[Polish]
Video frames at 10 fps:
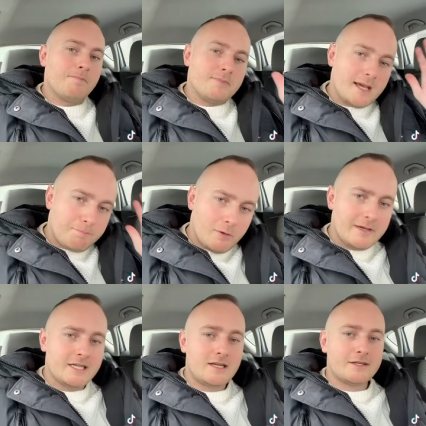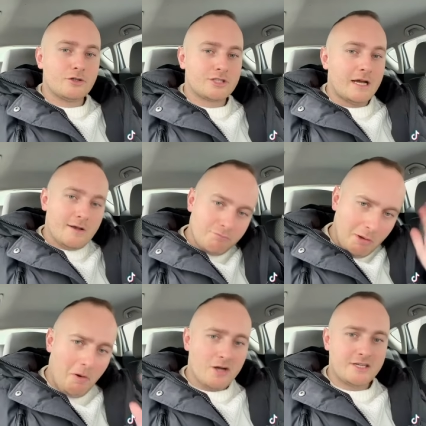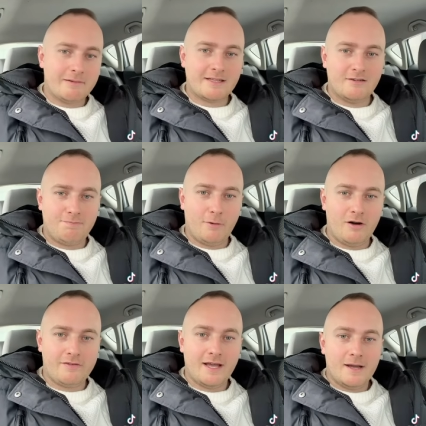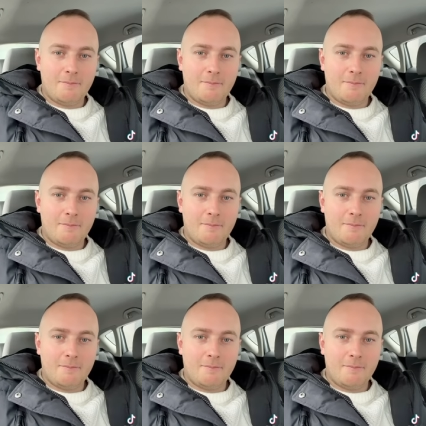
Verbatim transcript: nie pomyśli ktoś, że no może by tam w połowie